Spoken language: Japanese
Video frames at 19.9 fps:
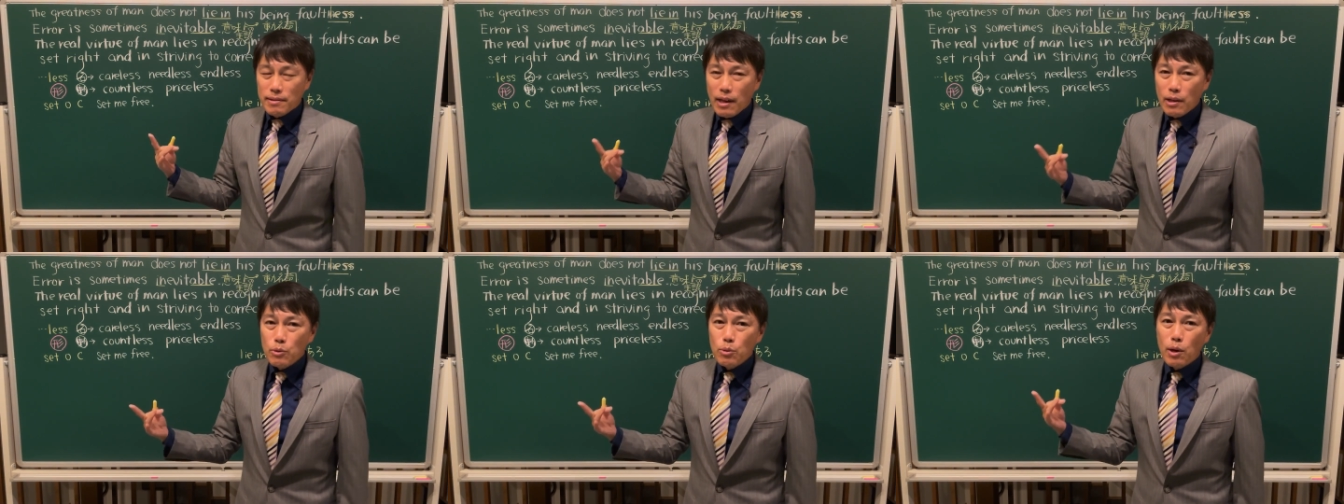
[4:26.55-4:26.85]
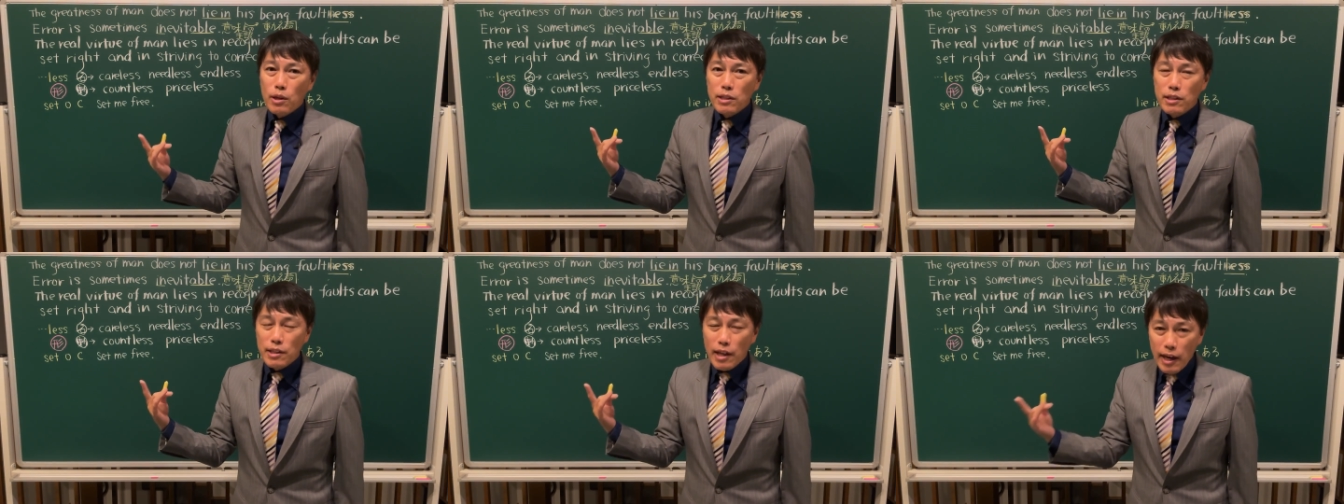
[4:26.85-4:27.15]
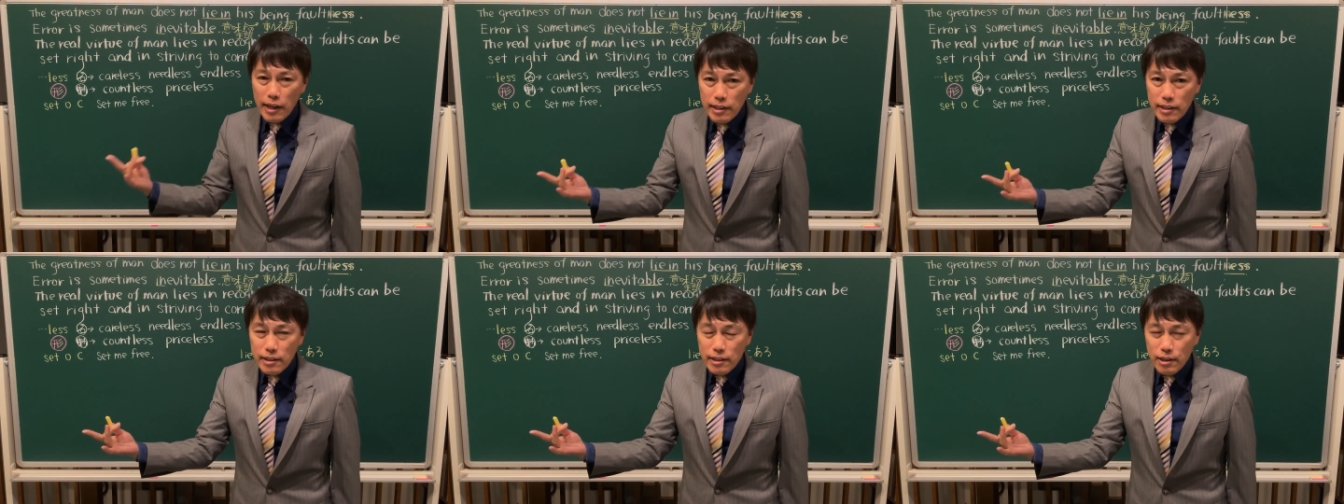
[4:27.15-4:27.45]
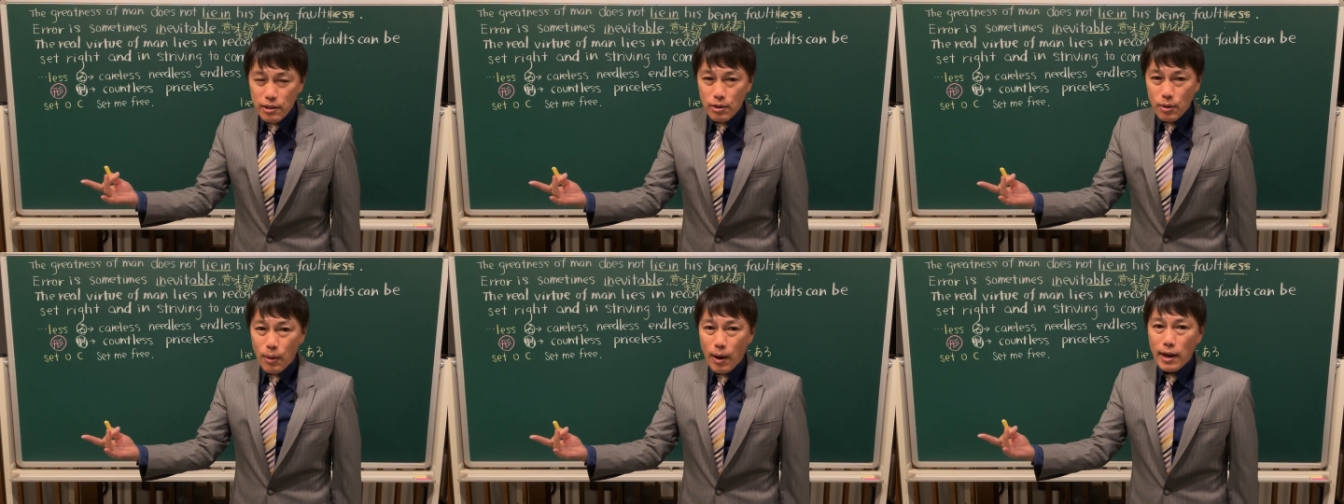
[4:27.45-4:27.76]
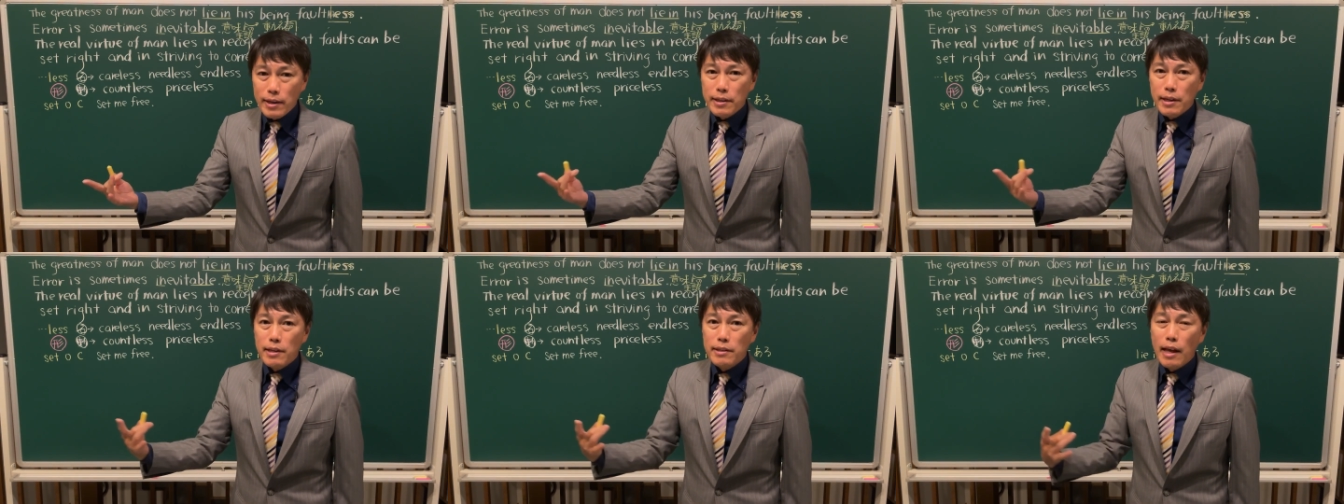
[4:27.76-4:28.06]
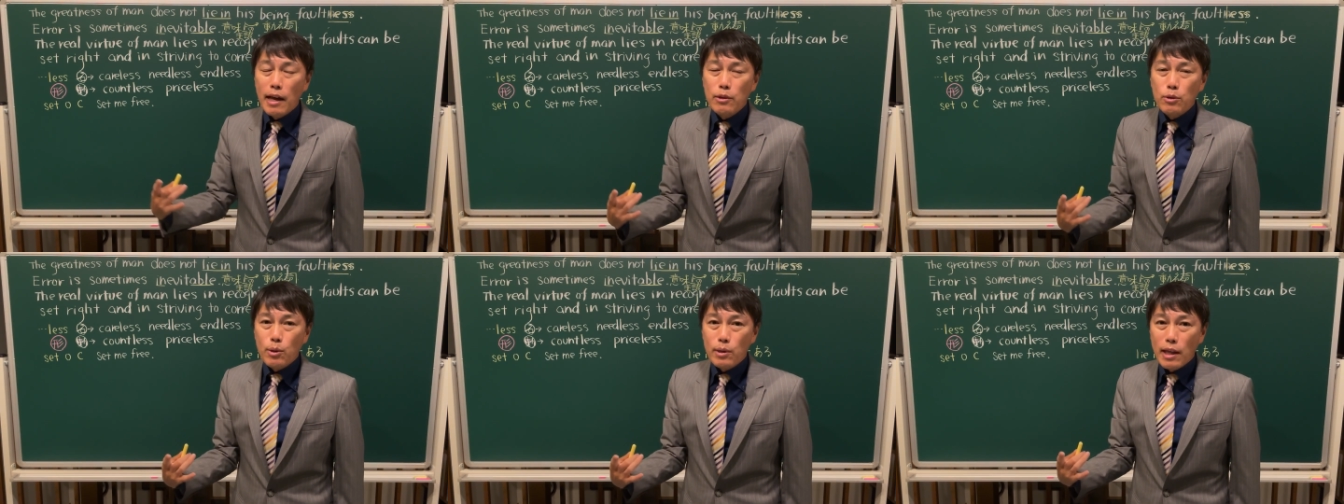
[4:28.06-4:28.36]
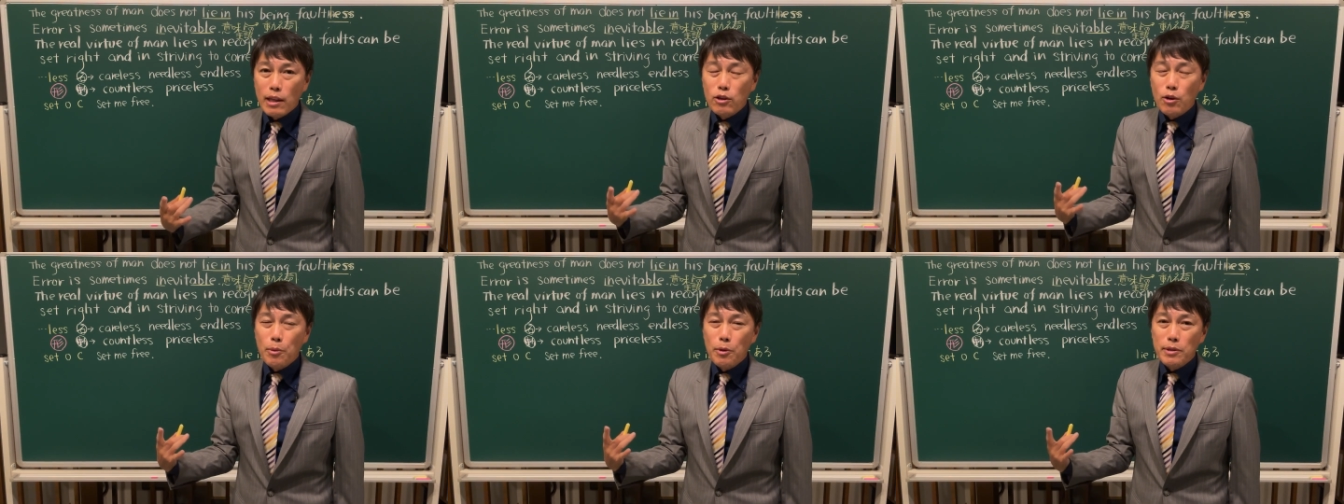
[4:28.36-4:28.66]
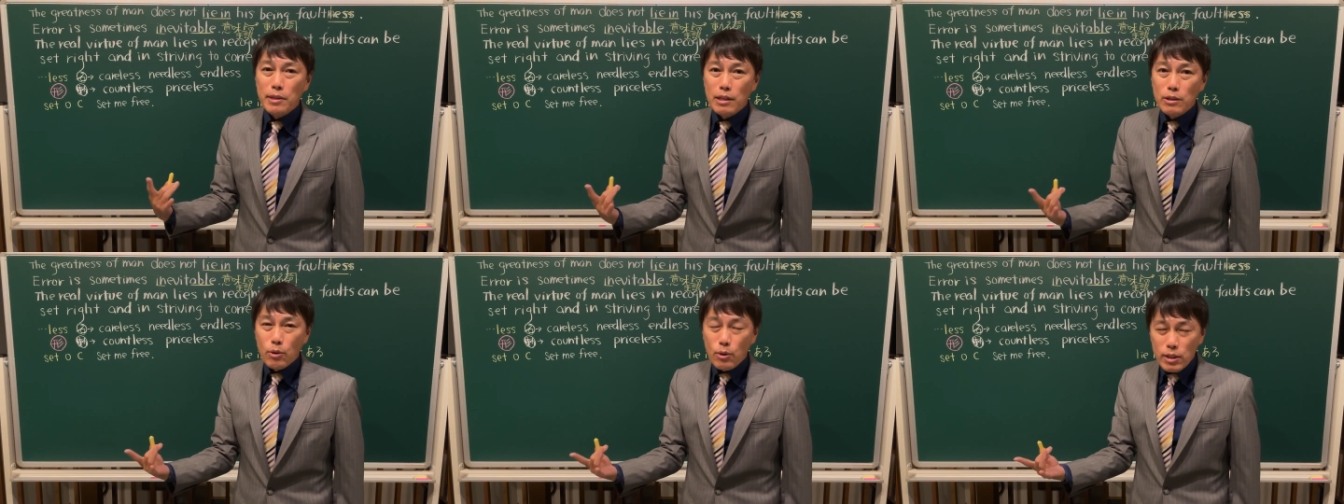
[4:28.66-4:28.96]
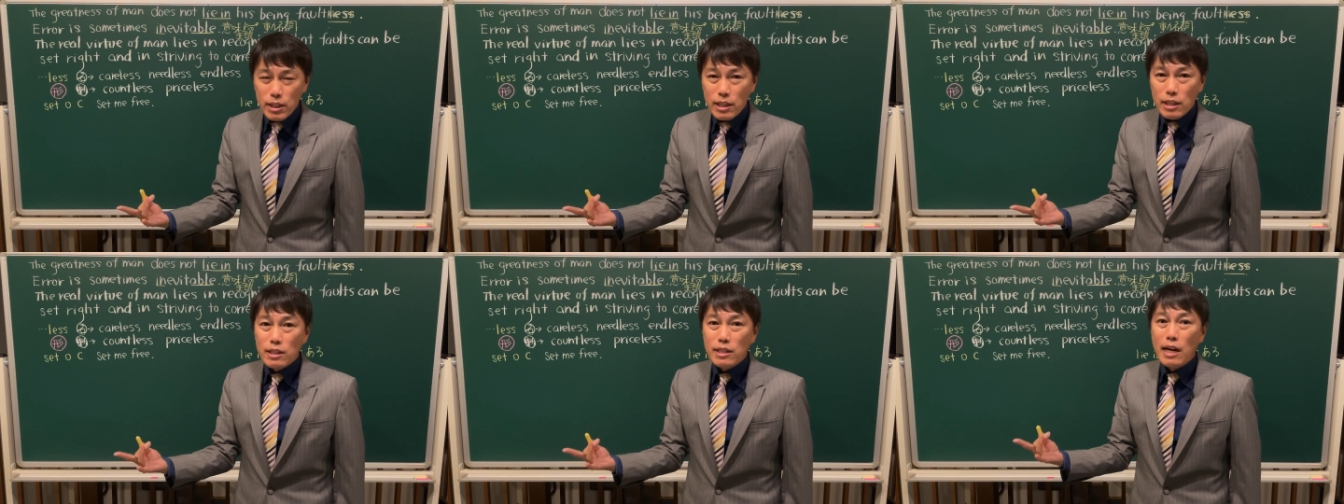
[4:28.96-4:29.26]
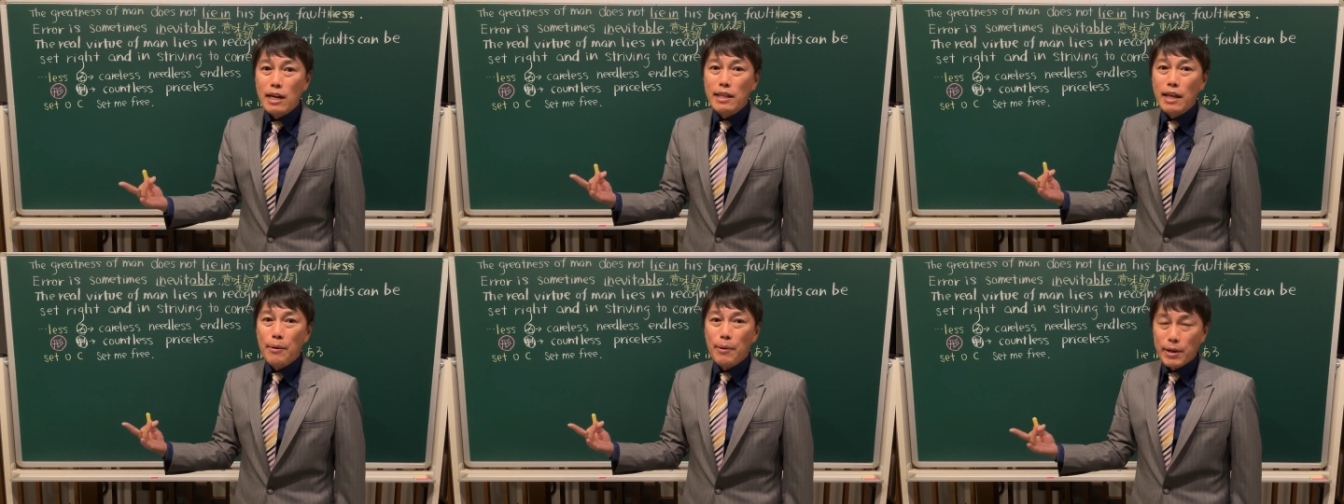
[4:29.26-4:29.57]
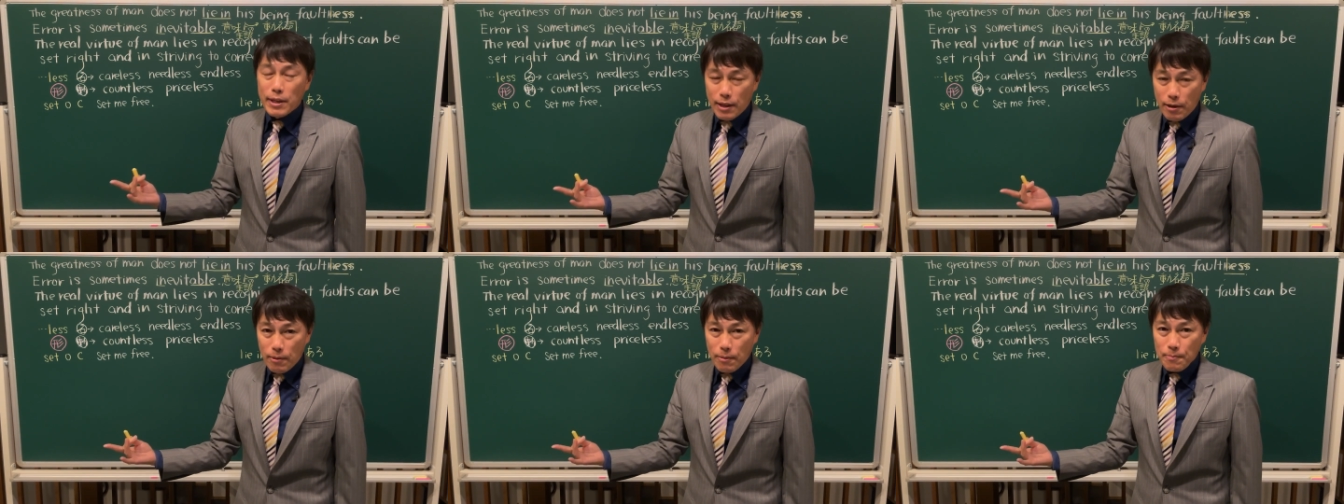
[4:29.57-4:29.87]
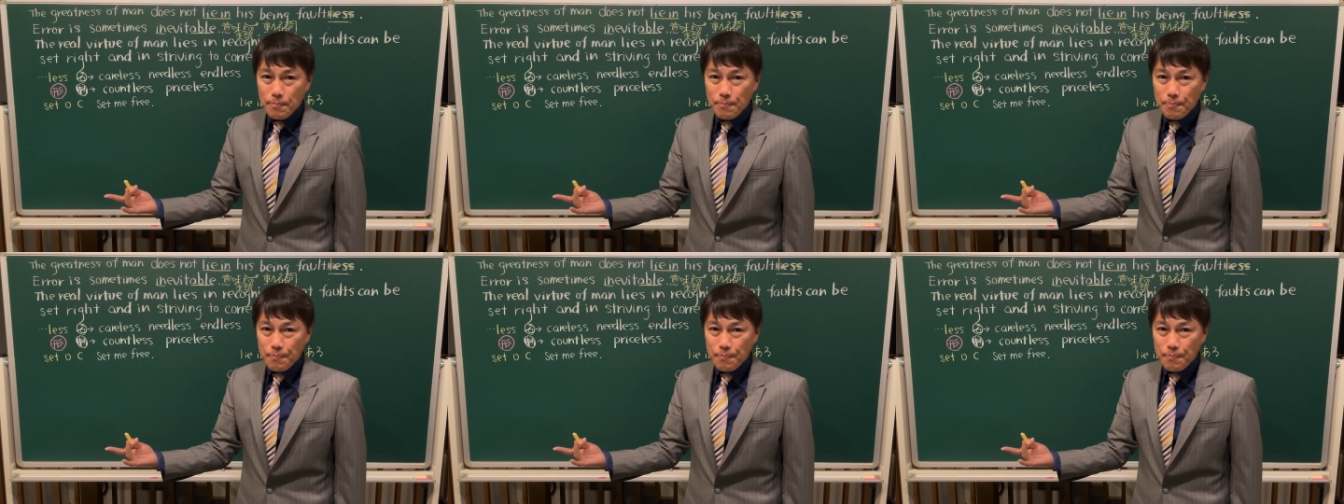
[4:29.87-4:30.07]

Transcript: なんとかじゃないっていうのは相手がなんとかだと思ってる時しか使わないわけだよ。